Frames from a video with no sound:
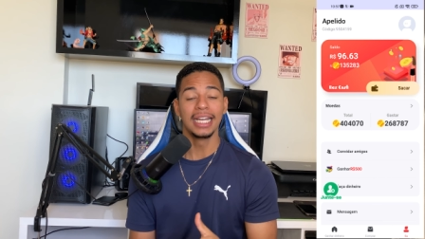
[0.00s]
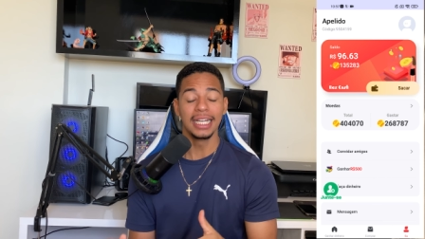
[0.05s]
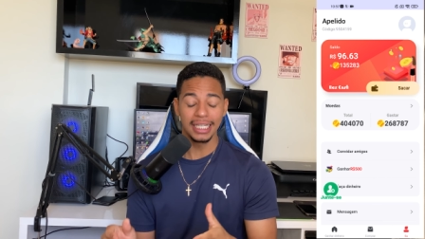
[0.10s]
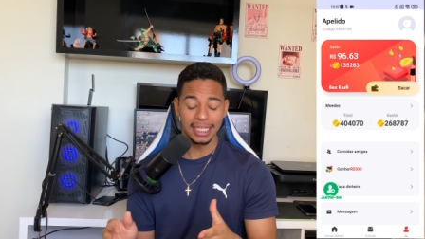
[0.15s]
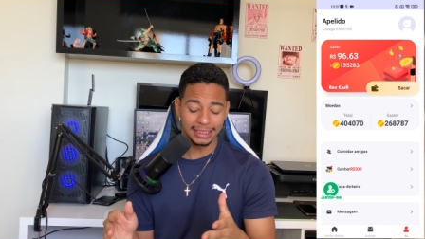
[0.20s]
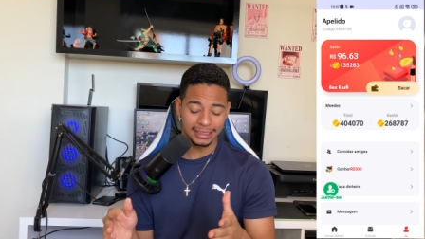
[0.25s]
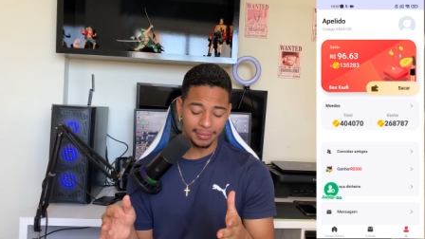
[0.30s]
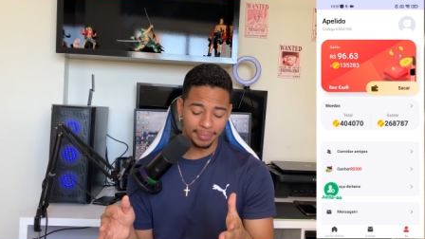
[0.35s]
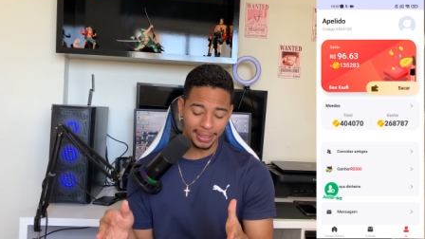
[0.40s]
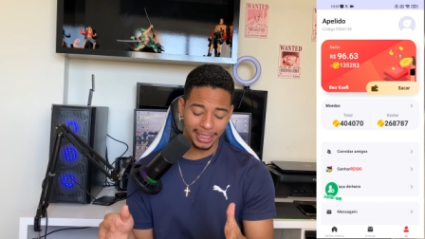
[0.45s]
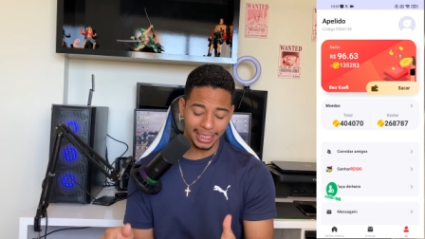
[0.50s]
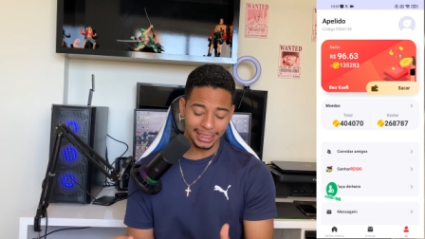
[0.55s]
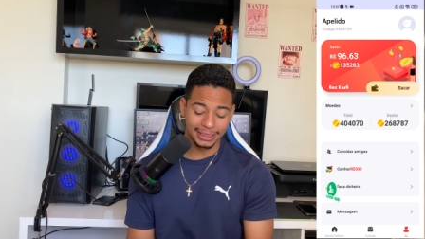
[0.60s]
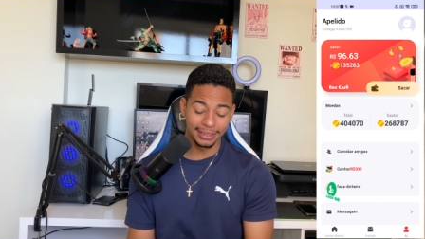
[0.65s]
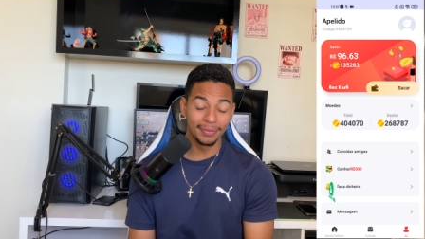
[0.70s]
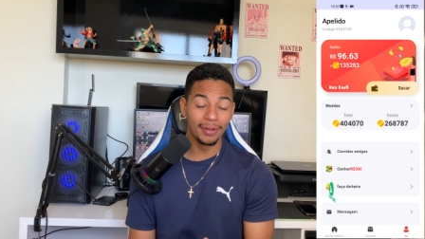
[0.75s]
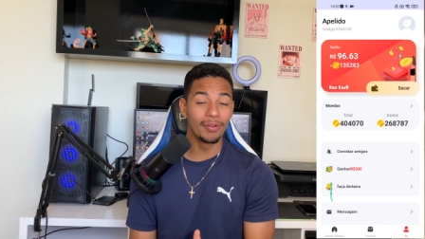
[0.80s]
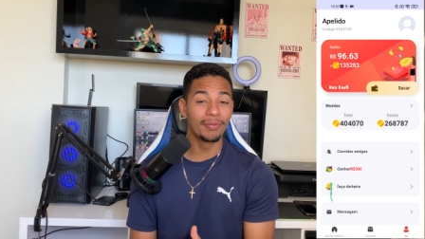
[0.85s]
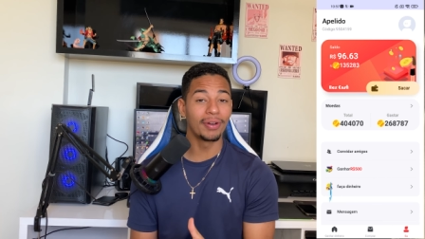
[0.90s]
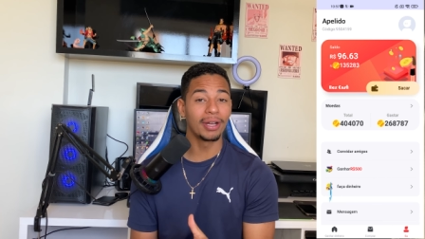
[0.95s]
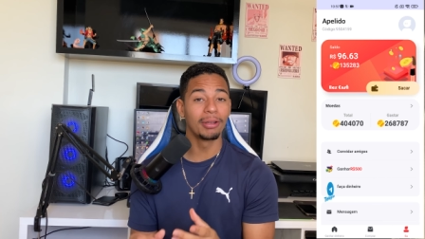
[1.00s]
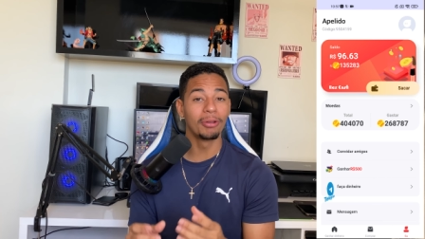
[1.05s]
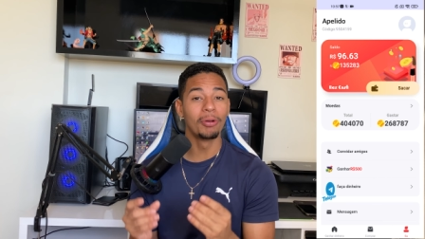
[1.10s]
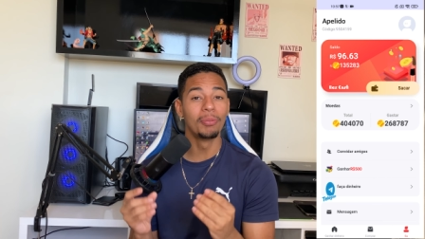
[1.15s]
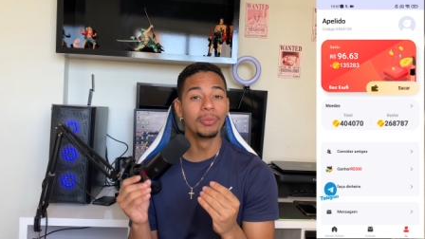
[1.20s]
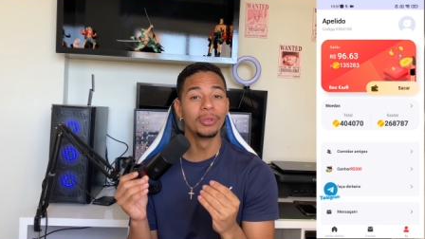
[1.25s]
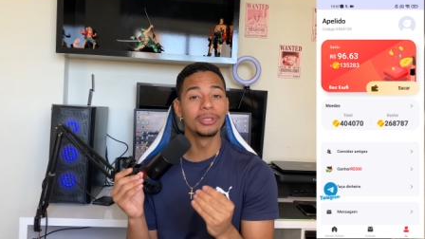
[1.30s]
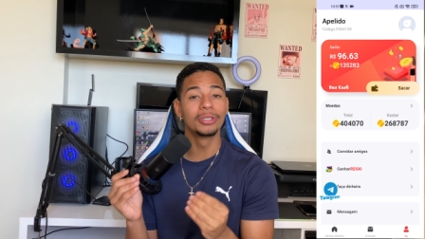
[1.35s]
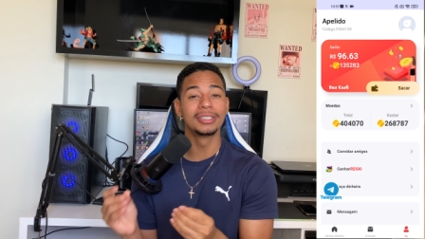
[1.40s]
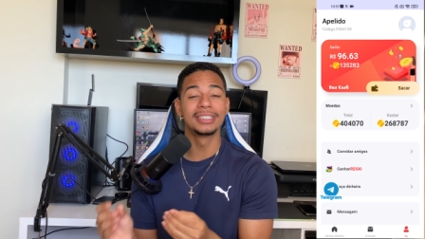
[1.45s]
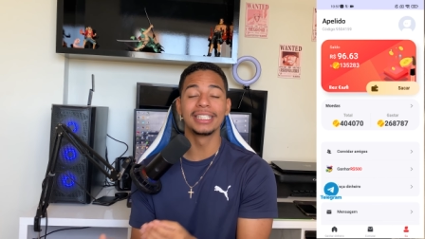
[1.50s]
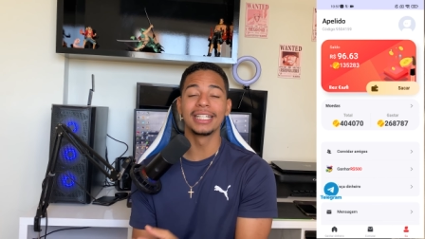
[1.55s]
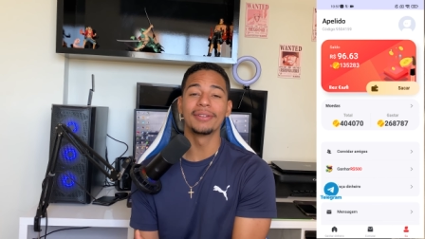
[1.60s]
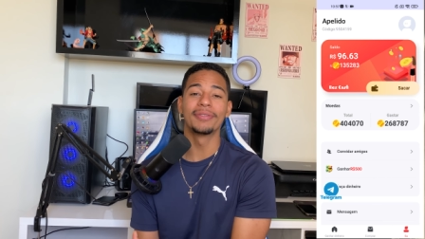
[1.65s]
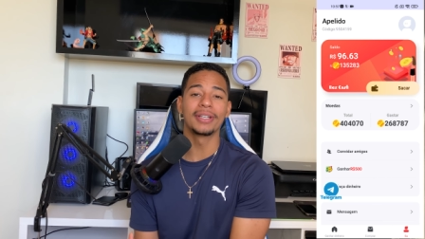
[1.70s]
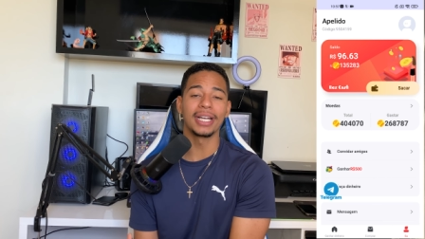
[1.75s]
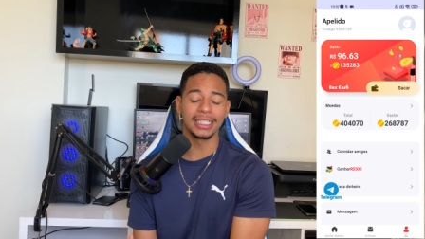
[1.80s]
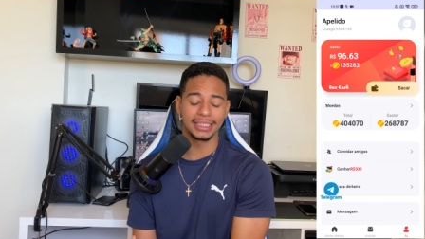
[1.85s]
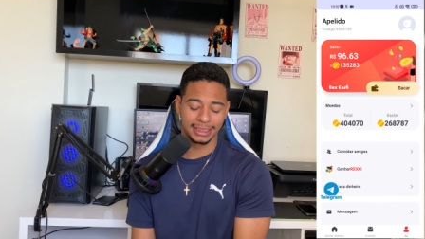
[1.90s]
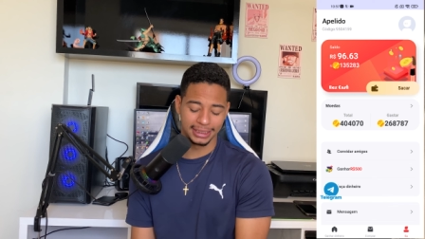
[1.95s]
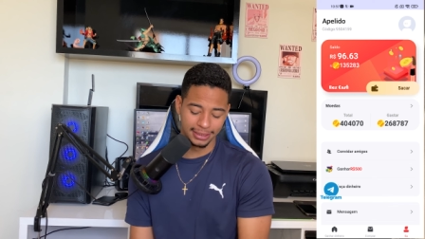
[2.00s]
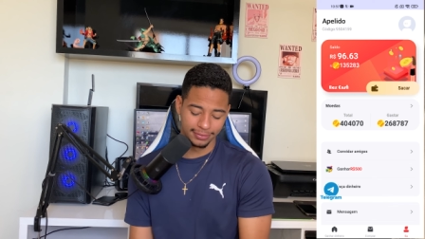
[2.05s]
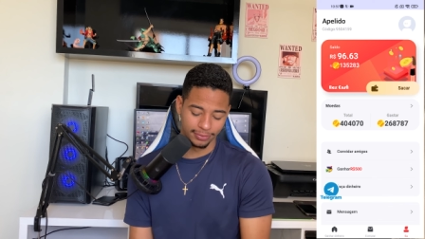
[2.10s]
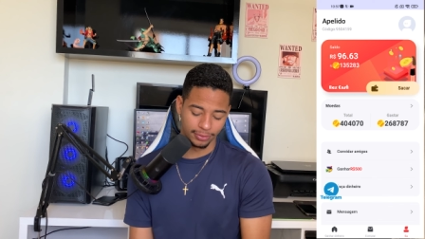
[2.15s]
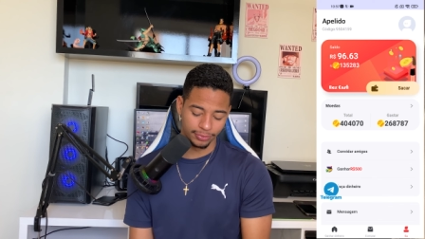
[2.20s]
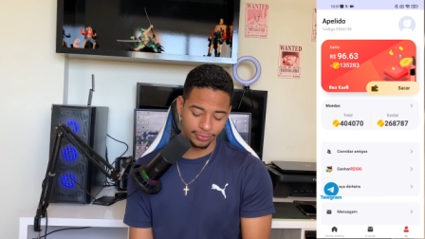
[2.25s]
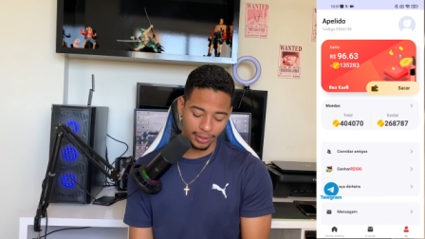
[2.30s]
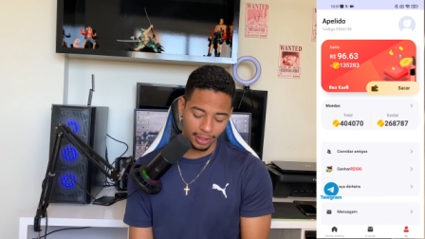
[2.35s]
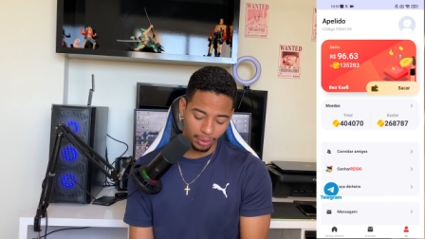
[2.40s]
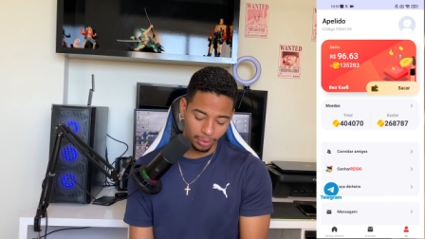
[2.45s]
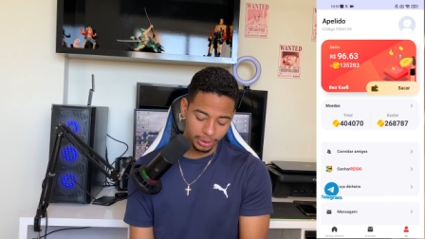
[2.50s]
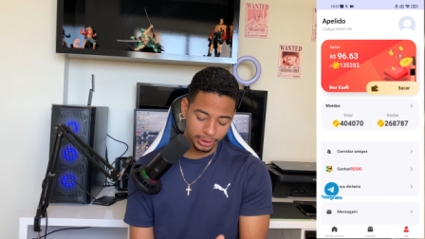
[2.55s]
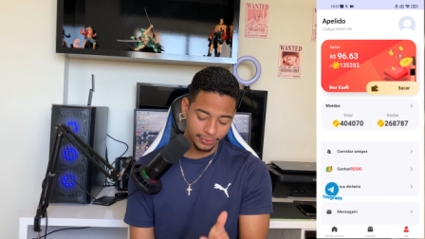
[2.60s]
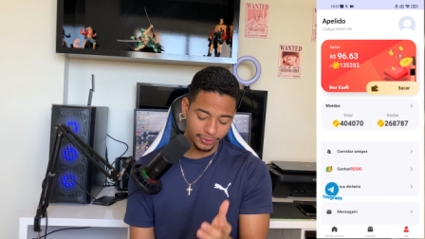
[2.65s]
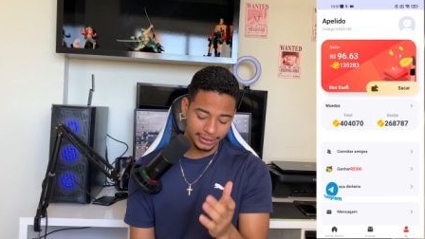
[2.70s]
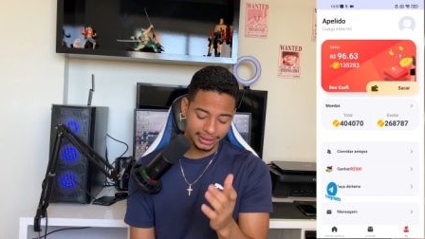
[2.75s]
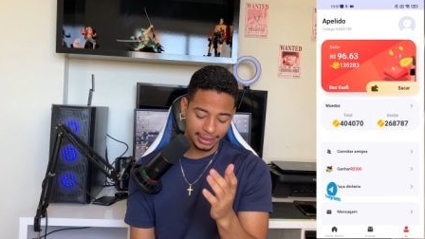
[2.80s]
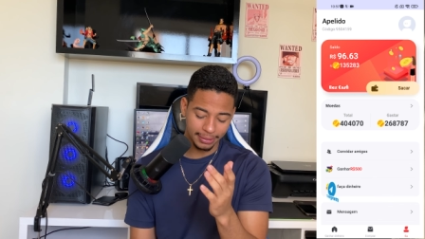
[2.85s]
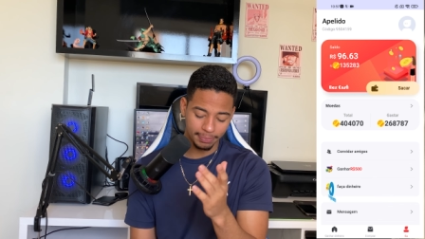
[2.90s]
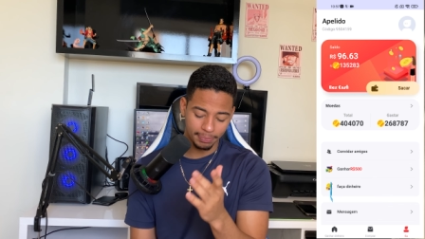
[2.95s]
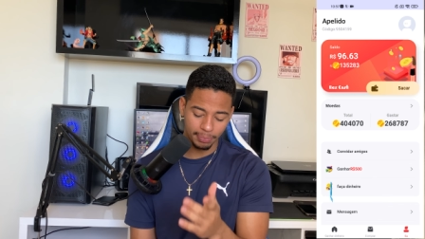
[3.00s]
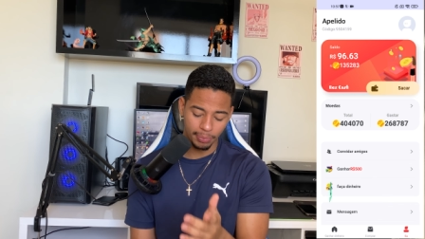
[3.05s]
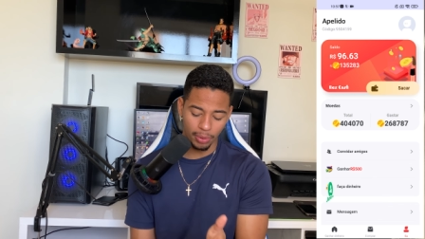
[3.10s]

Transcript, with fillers: E esse aplicativo é um valor muito significativo, um valor onde você,